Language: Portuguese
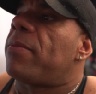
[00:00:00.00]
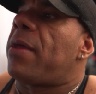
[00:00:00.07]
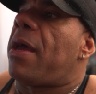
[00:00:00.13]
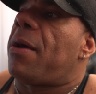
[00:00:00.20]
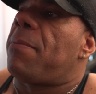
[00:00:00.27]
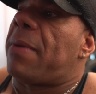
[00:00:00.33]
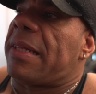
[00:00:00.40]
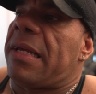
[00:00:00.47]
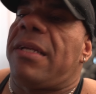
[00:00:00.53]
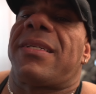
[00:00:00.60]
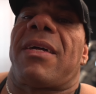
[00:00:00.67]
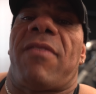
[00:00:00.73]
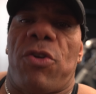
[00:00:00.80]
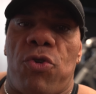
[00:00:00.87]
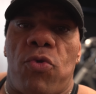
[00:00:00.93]
né? Mas a gente
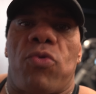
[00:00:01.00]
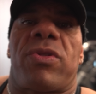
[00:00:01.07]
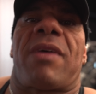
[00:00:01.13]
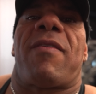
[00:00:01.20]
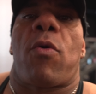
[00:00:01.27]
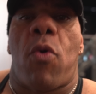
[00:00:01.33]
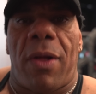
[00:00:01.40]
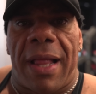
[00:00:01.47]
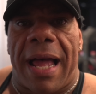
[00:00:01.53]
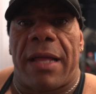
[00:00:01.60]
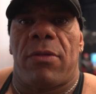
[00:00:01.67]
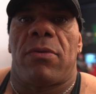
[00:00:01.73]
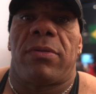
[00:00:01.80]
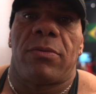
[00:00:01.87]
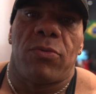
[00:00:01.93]
estava junto, estava
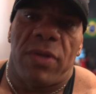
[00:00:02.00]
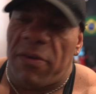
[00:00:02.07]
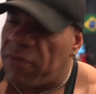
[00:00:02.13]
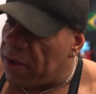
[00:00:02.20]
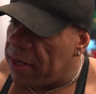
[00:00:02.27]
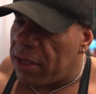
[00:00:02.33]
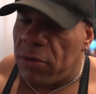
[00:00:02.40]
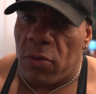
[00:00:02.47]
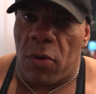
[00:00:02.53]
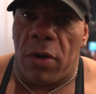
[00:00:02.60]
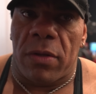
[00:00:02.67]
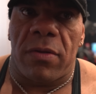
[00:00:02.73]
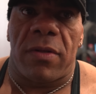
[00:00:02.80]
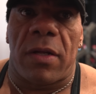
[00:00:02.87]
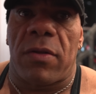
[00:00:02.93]
colado, um defendendo o
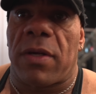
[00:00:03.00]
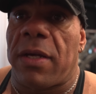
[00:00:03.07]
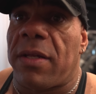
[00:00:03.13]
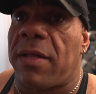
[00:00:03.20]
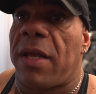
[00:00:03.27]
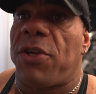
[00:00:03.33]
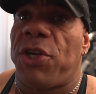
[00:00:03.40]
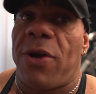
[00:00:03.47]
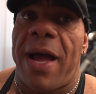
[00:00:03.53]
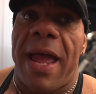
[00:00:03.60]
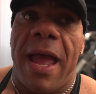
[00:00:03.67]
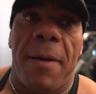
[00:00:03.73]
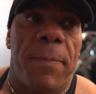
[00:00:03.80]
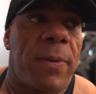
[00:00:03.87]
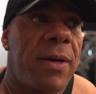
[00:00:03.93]
outro. Tanto que tinha uma
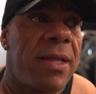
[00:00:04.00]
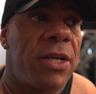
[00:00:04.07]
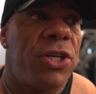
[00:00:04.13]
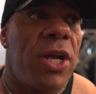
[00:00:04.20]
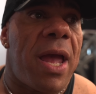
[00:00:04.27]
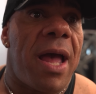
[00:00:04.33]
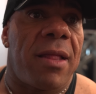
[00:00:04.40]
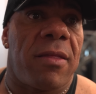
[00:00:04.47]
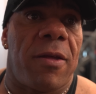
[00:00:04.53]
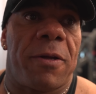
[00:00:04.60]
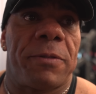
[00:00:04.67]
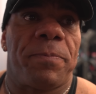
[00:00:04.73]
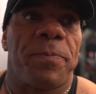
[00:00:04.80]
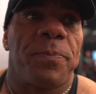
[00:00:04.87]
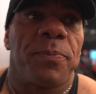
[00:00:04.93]
época da
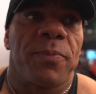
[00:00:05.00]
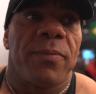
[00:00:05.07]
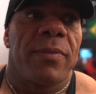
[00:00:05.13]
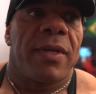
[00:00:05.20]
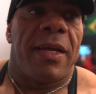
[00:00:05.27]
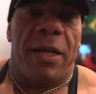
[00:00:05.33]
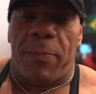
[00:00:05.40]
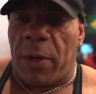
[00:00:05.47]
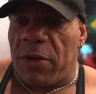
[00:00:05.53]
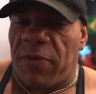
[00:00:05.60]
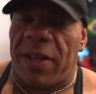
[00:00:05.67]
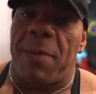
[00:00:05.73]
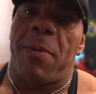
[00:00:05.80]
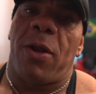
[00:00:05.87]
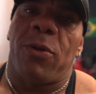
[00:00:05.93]
dieta ele pode
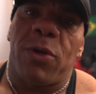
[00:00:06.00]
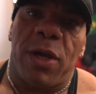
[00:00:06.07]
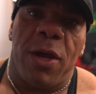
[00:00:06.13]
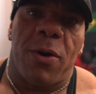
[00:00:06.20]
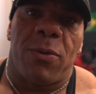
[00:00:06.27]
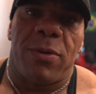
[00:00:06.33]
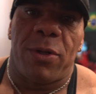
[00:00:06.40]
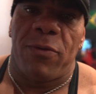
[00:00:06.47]
falar melhor do que eu.